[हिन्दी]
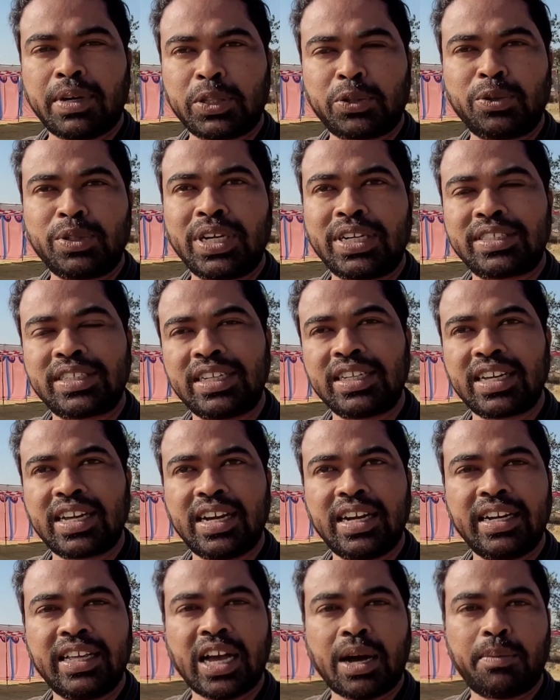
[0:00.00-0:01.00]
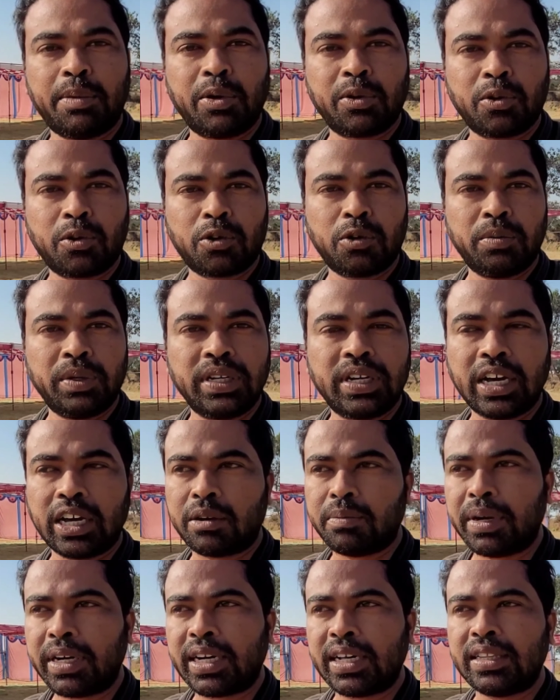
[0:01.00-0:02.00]
मैं तो दर्शन कर लिया आप लोगों को भी
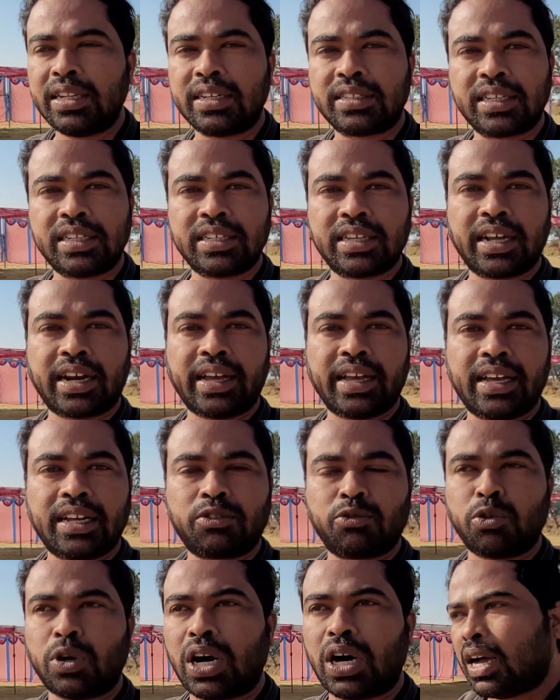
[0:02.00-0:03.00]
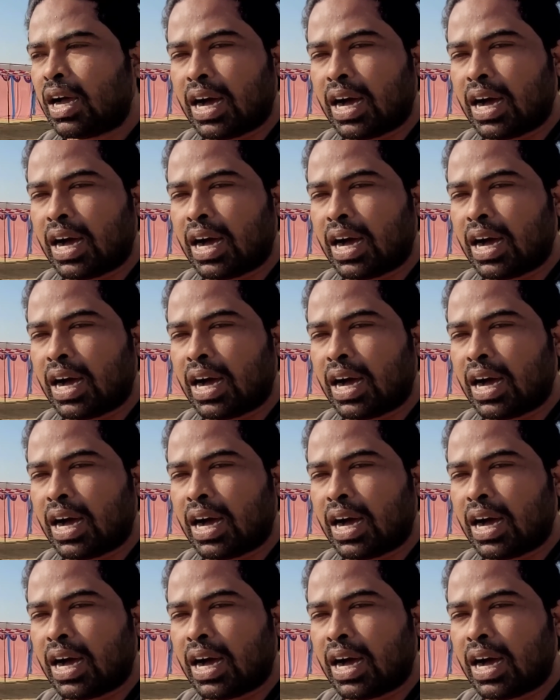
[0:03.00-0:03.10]
घर बैठे दर्शन कराया तो